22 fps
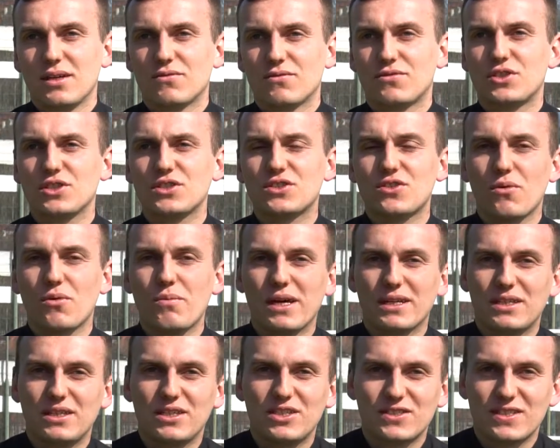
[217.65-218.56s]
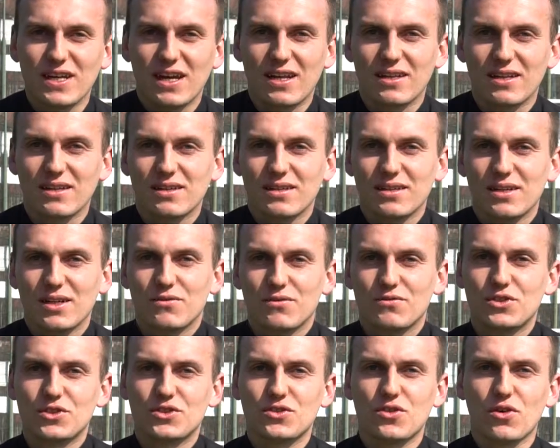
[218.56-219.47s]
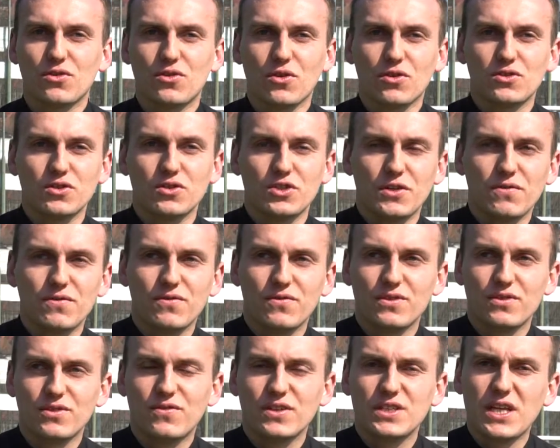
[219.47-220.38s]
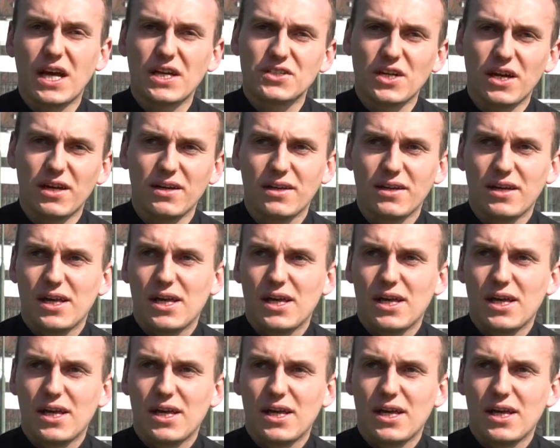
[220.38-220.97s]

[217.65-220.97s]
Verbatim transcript: Wszystko ma jakiś cel. Wszystko to, co się wydarza,